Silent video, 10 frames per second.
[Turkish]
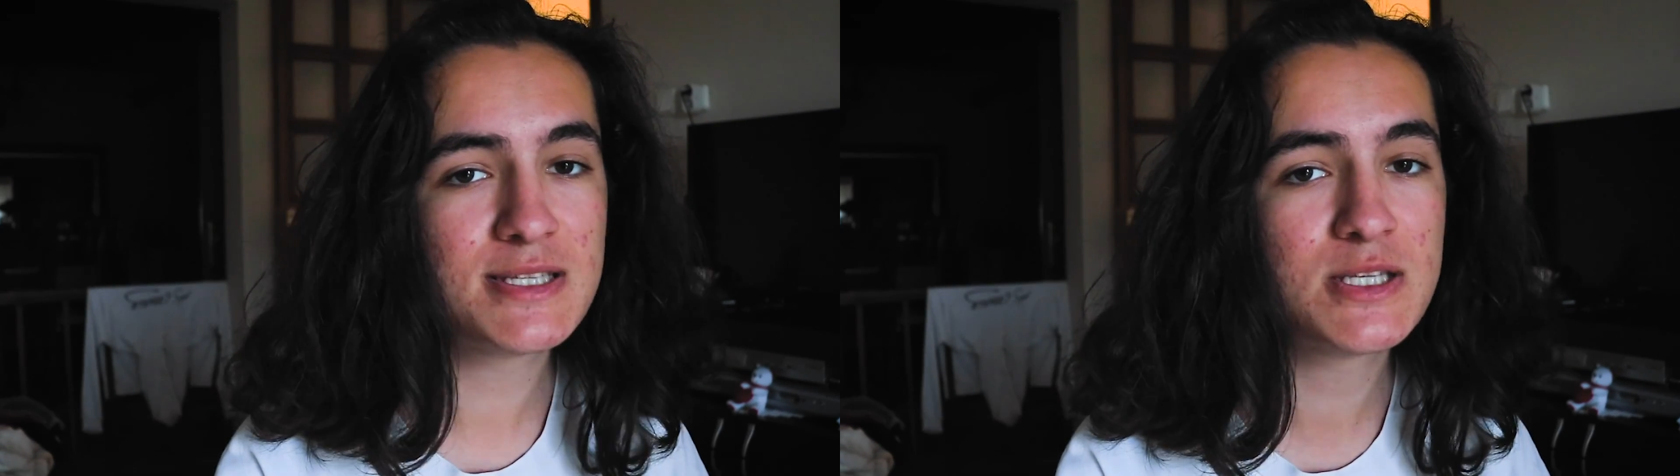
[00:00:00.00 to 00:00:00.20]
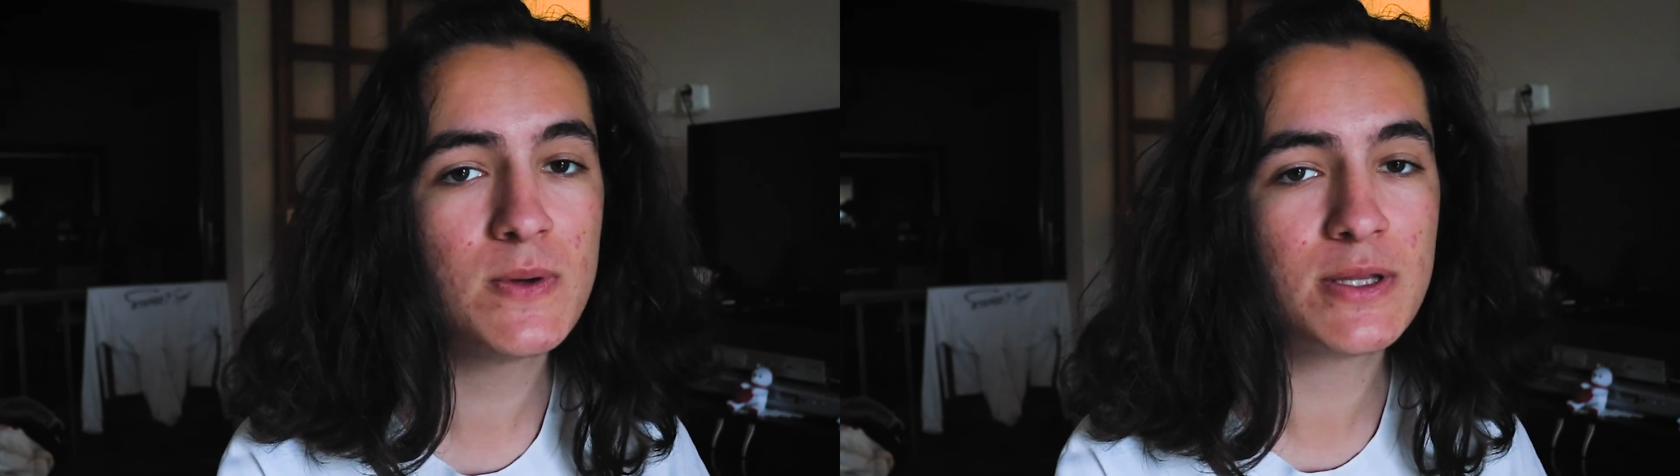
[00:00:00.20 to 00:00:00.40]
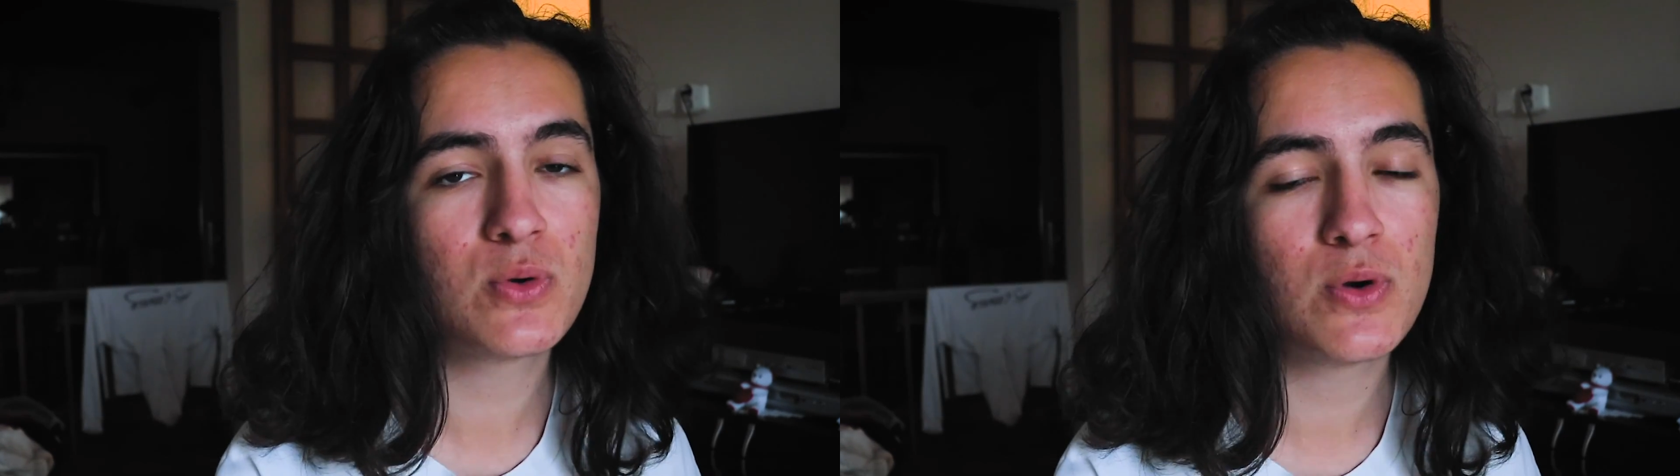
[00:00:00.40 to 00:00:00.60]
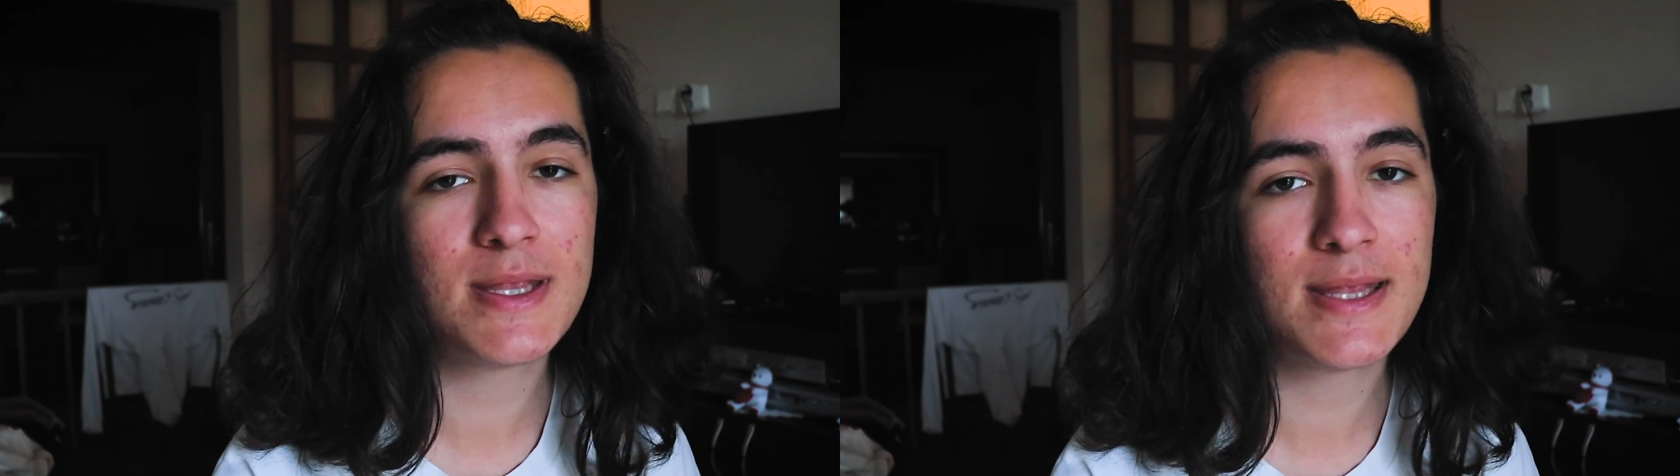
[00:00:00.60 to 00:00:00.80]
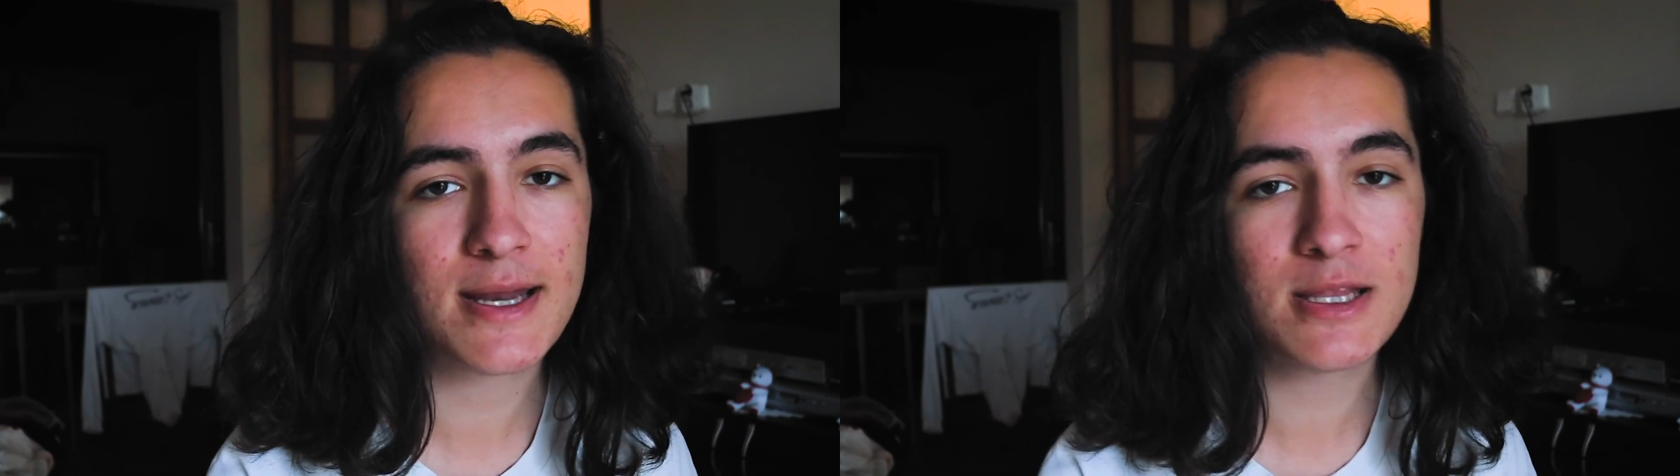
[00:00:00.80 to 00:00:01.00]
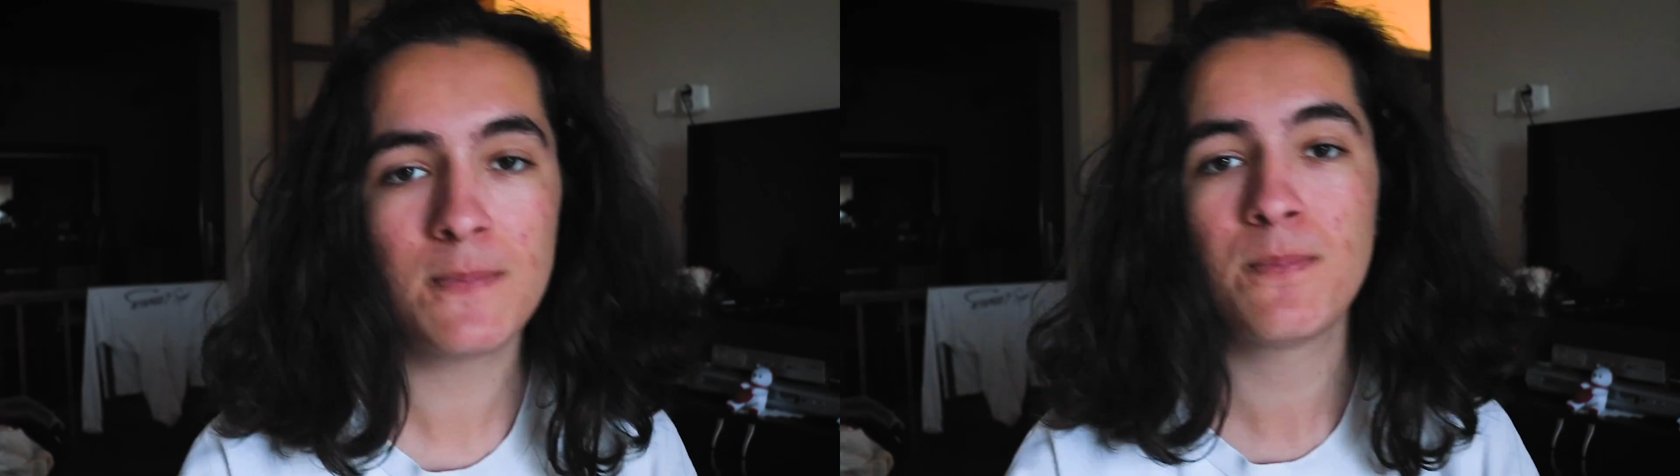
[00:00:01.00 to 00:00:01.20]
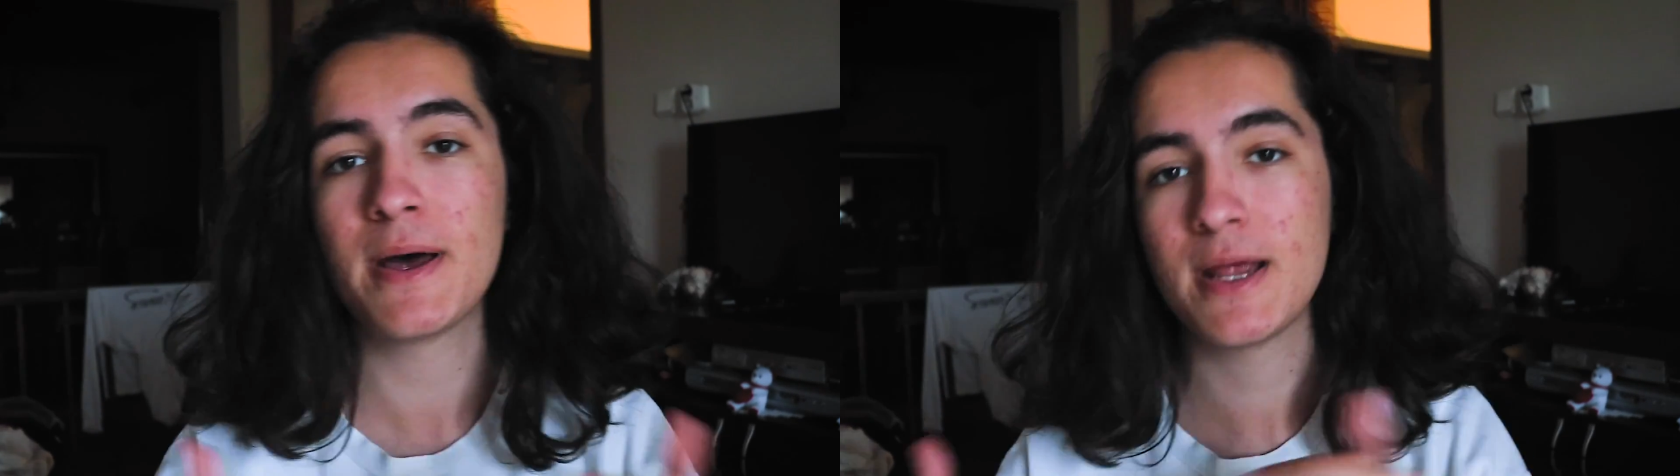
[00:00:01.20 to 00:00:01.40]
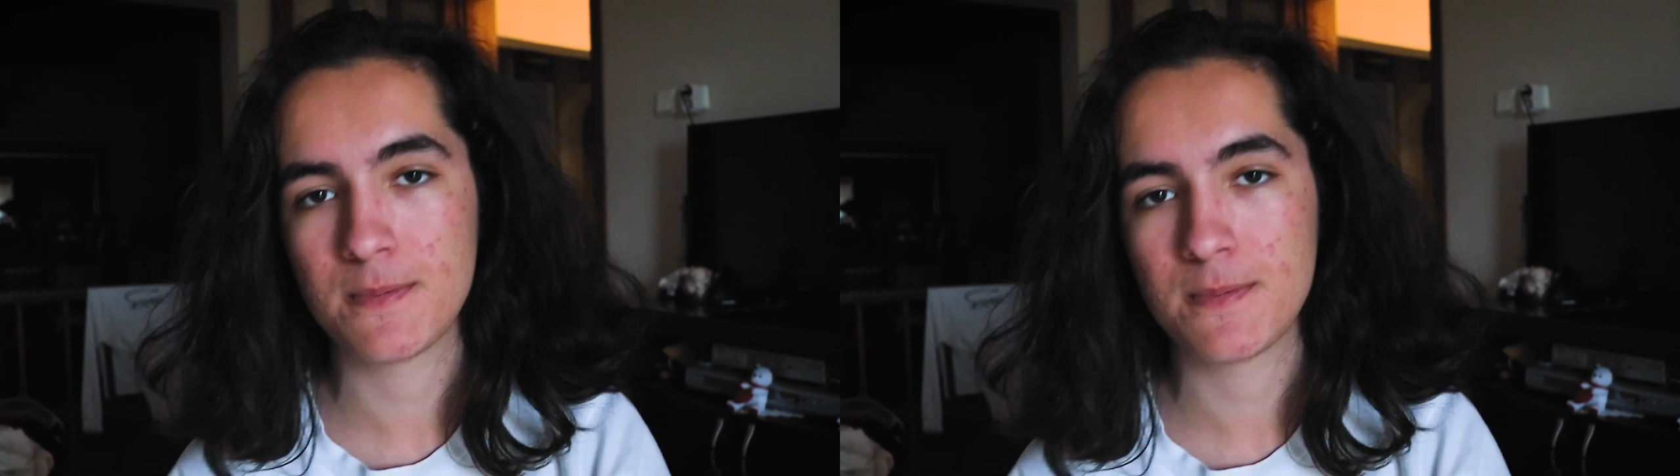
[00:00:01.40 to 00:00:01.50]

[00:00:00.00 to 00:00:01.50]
Sweatcoin'ler de para